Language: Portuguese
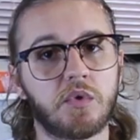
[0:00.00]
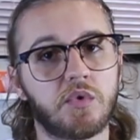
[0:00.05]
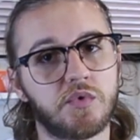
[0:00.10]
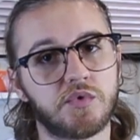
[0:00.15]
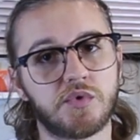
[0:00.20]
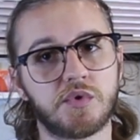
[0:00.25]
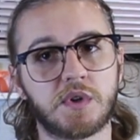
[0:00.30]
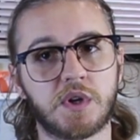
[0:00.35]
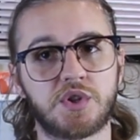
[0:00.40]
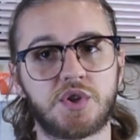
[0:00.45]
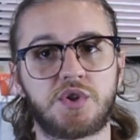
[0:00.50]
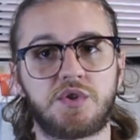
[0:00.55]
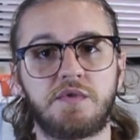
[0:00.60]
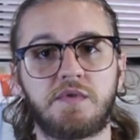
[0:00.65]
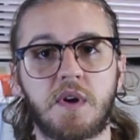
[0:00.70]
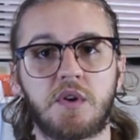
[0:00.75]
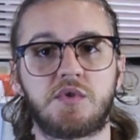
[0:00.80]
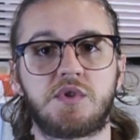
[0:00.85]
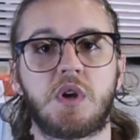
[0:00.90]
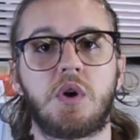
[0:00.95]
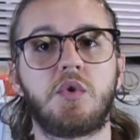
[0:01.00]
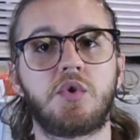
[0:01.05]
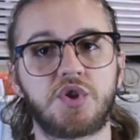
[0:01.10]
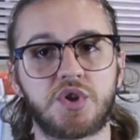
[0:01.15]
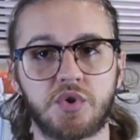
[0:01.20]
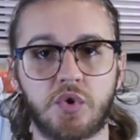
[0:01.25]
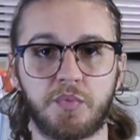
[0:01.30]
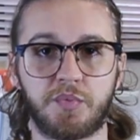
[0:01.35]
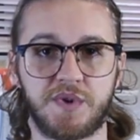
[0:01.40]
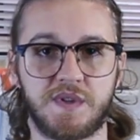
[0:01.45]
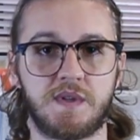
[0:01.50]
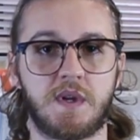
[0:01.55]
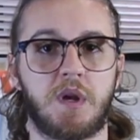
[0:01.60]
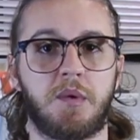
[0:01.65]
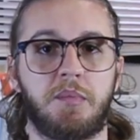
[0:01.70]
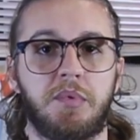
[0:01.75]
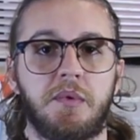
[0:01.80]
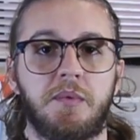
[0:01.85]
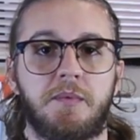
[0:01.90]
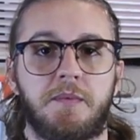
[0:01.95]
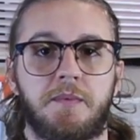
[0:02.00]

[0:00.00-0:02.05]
alguns dos que a gente vai usar hoje como exemplo.